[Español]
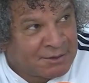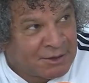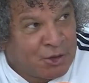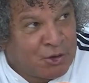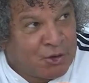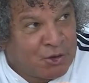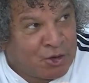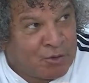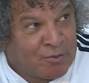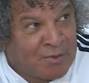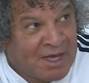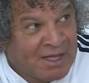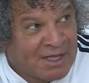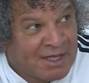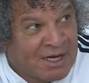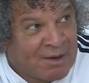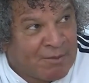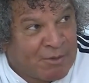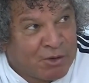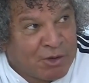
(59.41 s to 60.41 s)
si Junior me
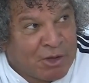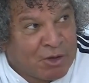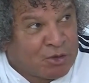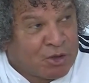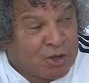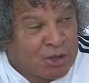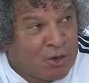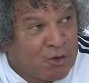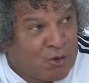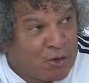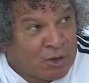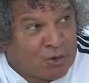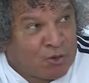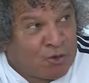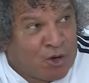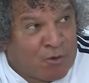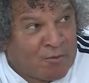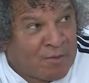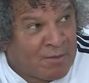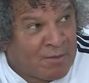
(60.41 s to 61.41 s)
genera a mí una opción de juego
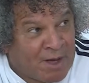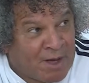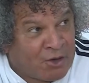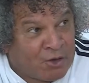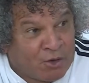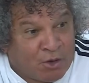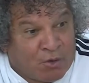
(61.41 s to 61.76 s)
con un más,